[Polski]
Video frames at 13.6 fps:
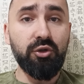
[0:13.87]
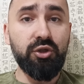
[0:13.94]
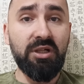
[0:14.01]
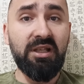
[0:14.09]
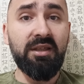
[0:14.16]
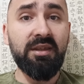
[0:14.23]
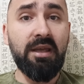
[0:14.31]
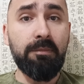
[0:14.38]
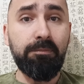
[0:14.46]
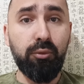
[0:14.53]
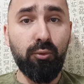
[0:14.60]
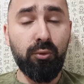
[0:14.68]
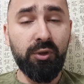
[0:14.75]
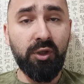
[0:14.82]
czyli na
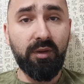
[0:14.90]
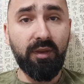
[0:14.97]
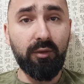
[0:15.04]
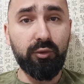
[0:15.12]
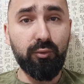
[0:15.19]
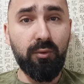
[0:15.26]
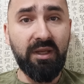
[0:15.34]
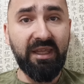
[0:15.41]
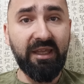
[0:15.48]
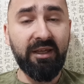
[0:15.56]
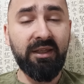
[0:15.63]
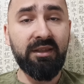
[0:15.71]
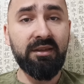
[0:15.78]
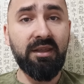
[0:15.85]
północ od
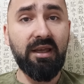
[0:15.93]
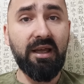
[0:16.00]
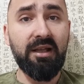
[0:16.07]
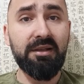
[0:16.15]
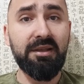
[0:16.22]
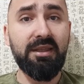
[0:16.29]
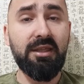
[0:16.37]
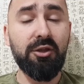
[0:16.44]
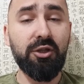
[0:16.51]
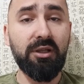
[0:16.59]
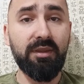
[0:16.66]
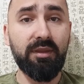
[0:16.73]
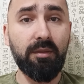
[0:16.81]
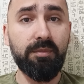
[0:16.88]
Ukrainy, ale
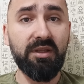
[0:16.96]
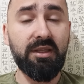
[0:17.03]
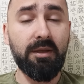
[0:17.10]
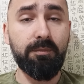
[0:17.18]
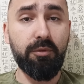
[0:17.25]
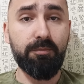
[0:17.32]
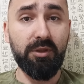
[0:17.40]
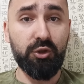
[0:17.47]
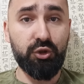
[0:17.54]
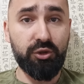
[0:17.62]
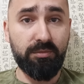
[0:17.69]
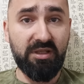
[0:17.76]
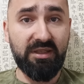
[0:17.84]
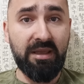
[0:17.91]
jeśli sobie tak
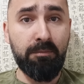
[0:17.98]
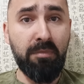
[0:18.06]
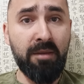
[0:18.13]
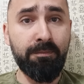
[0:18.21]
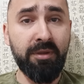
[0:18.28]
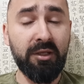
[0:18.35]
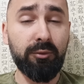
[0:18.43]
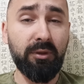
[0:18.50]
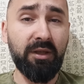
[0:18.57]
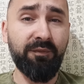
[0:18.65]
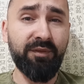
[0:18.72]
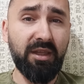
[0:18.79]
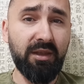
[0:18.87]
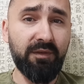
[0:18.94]
popatrzymy na mapę,
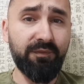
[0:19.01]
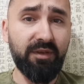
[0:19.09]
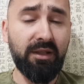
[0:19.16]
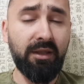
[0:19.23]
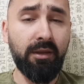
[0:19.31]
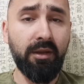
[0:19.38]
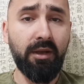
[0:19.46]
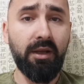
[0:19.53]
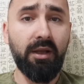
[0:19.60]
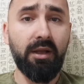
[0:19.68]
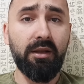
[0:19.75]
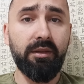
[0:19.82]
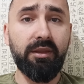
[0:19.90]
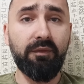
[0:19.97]
której w tej chwili
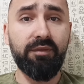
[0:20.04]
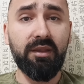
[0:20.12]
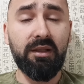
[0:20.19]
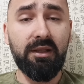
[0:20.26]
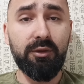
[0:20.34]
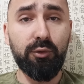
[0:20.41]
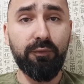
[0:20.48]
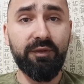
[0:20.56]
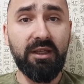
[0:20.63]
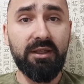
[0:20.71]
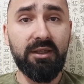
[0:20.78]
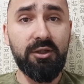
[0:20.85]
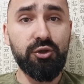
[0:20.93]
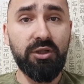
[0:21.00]
ze względów
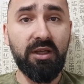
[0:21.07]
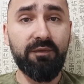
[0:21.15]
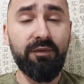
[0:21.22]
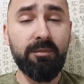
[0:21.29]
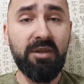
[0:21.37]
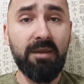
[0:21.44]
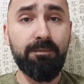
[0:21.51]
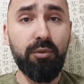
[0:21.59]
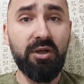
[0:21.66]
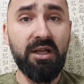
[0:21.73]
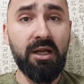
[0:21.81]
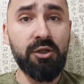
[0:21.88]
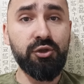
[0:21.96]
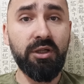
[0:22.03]
technicznych Wam nie
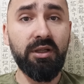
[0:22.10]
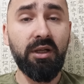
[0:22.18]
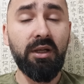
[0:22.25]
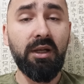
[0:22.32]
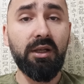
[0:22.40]
pokażę,